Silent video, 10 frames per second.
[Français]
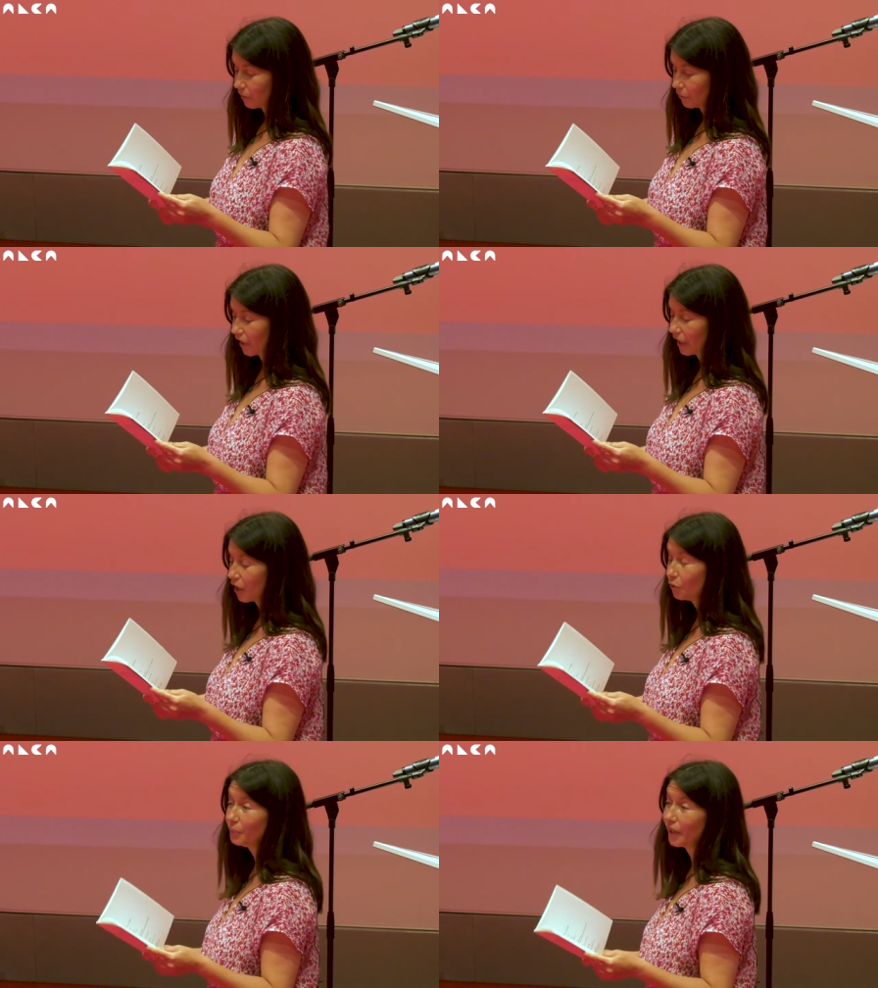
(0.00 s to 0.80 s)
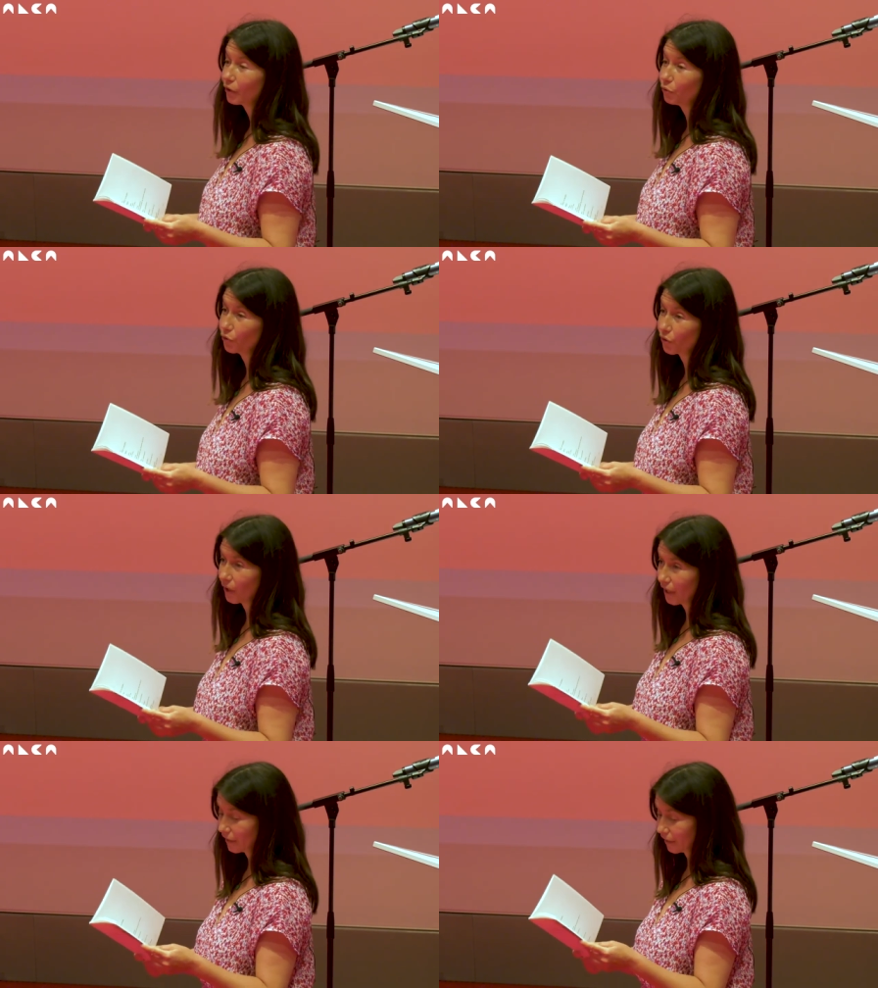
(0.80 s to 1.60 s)
vers la lumière du
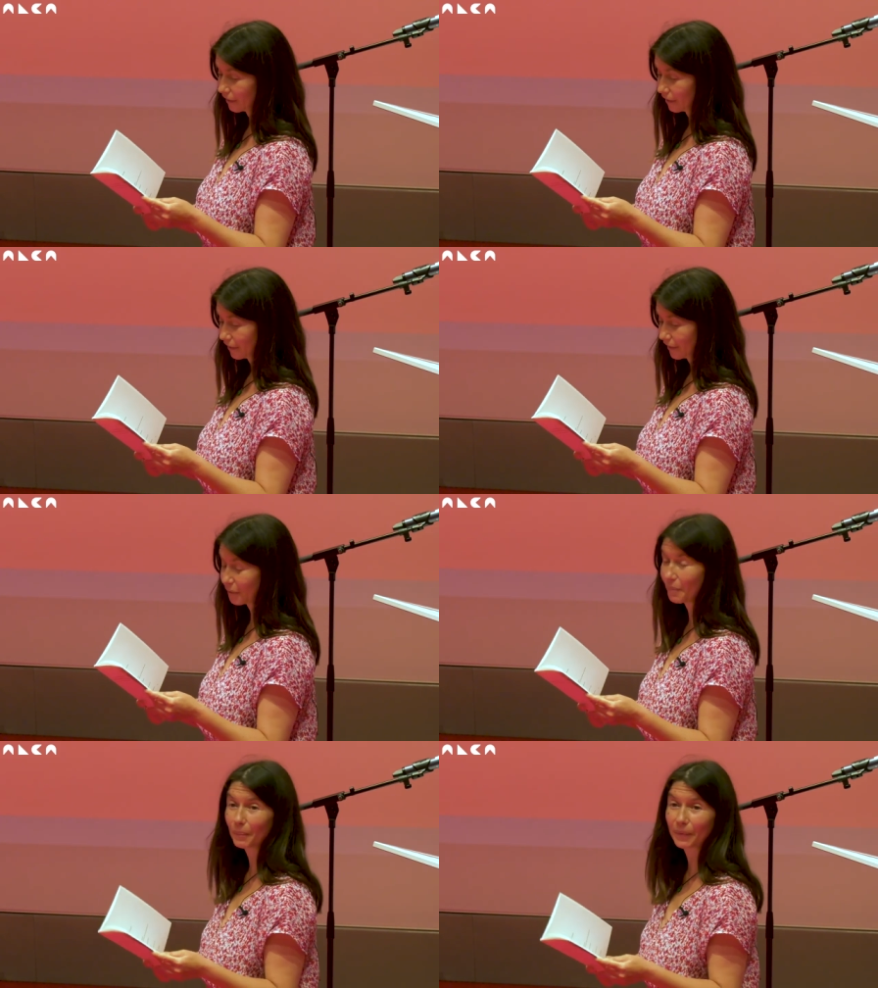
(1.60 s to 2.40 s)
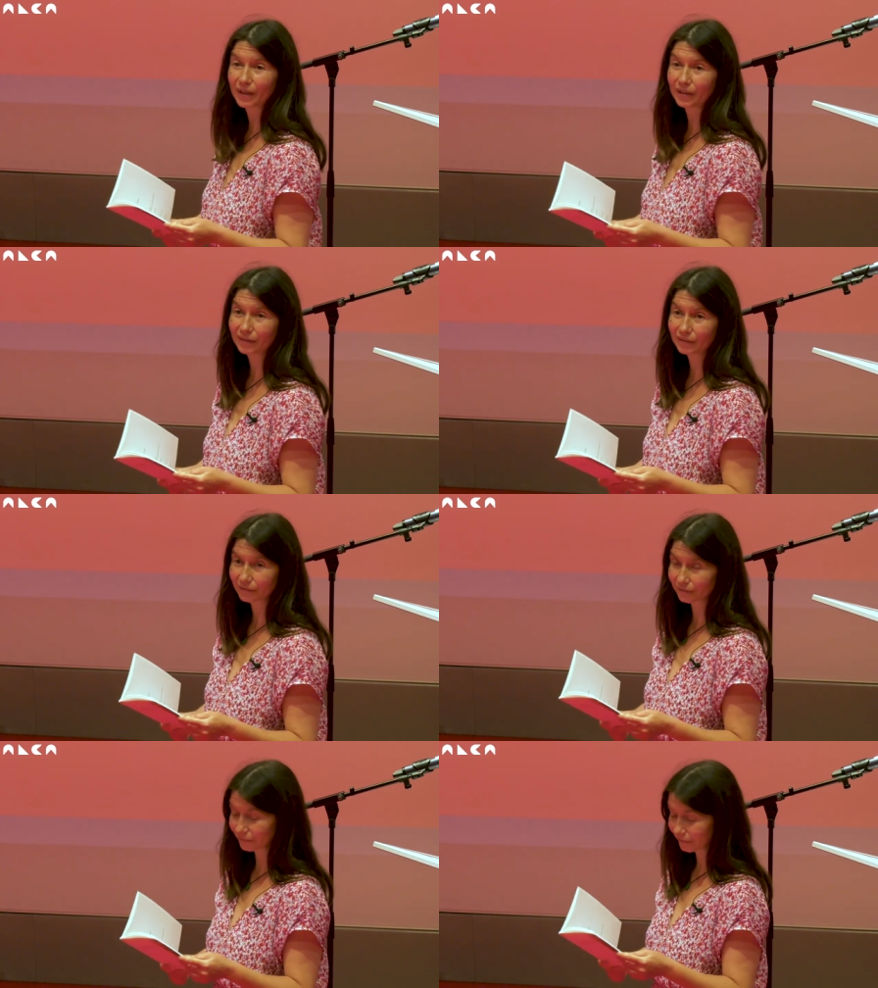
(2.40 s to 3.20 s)
soleil qui m'appelle.
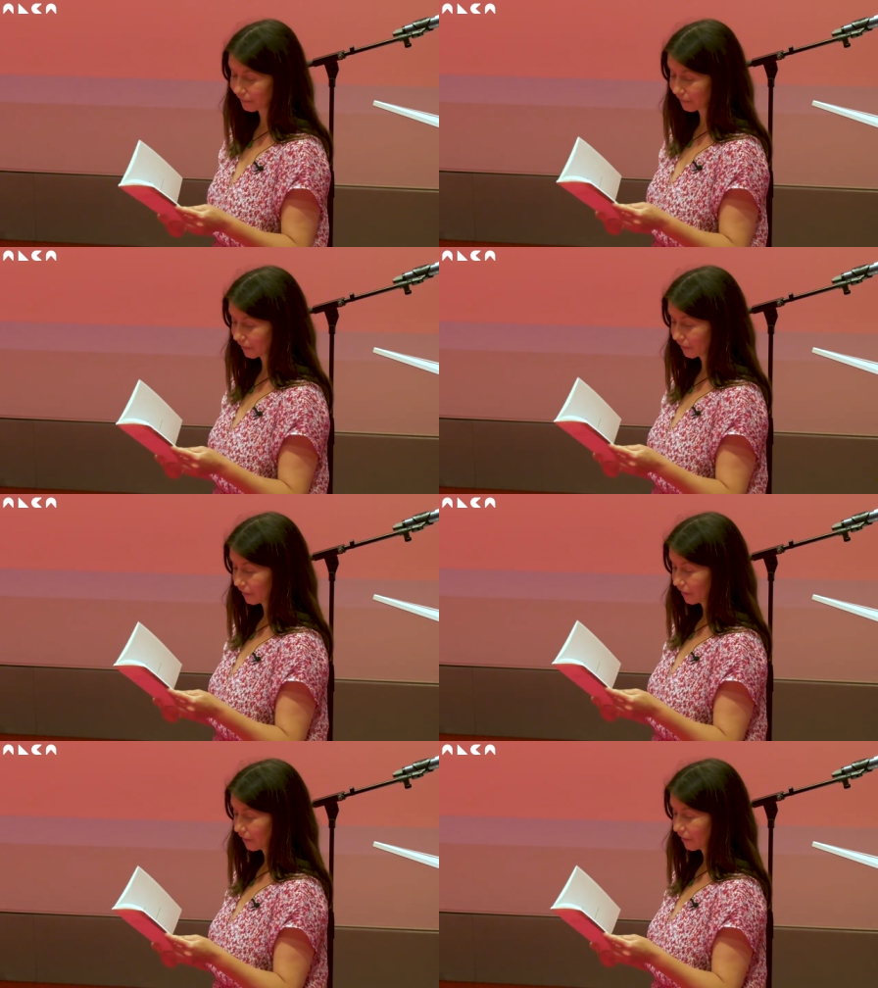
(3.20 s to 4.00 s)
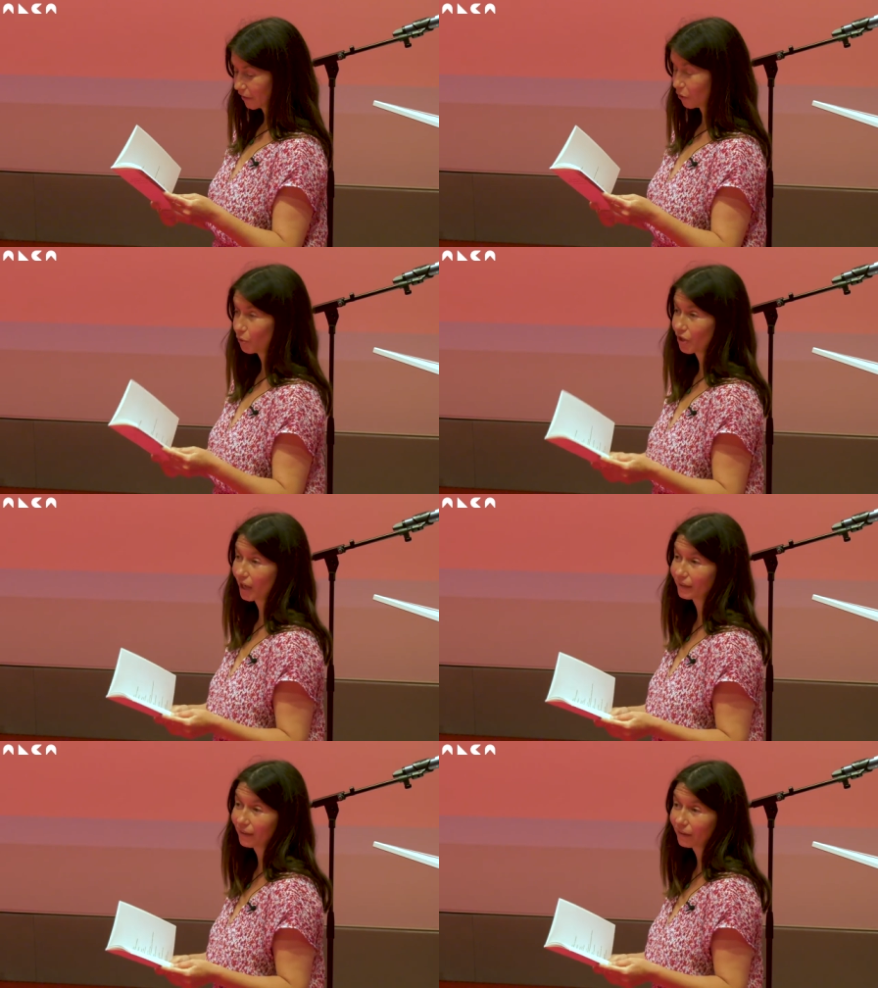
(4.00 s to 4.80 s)
Le
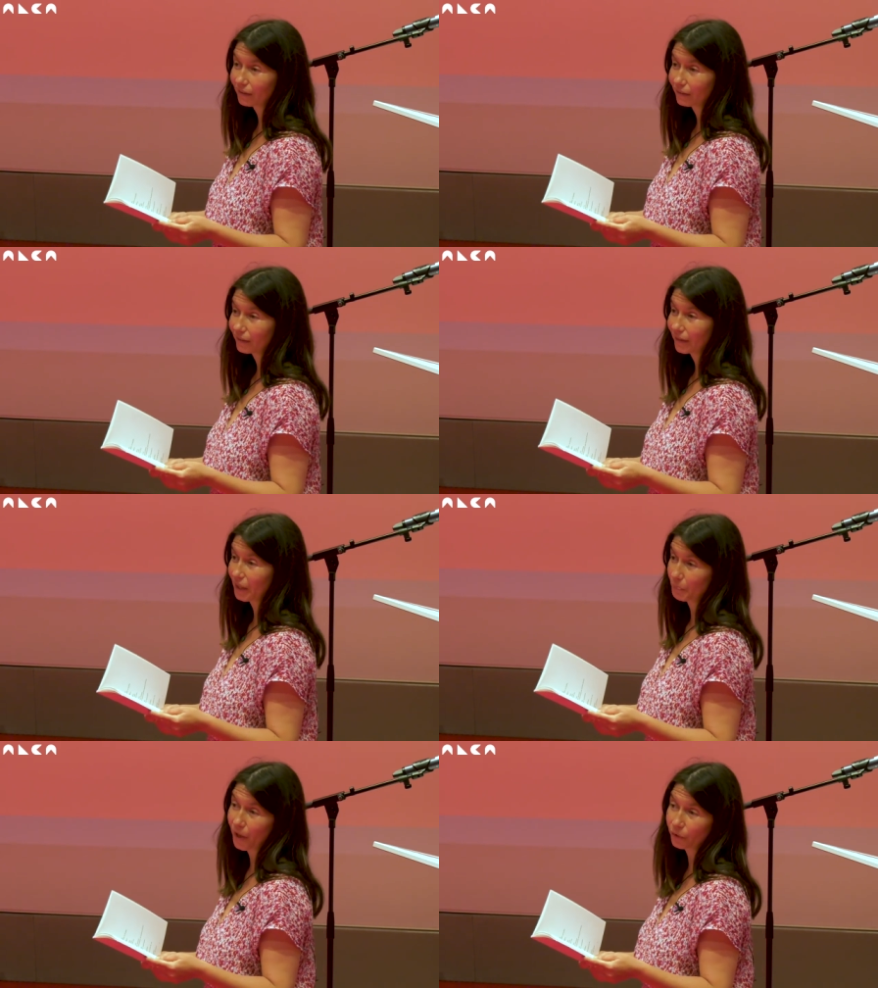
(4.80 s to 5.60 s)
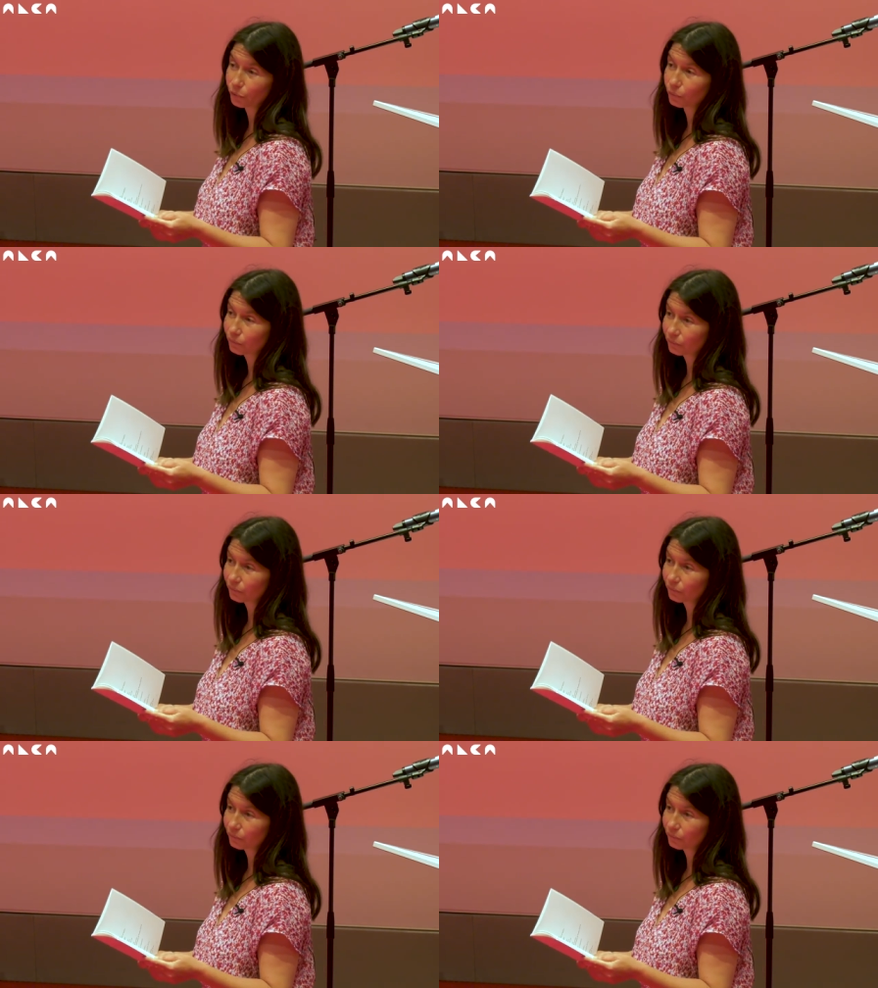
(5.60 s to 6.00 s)
jardin est partout.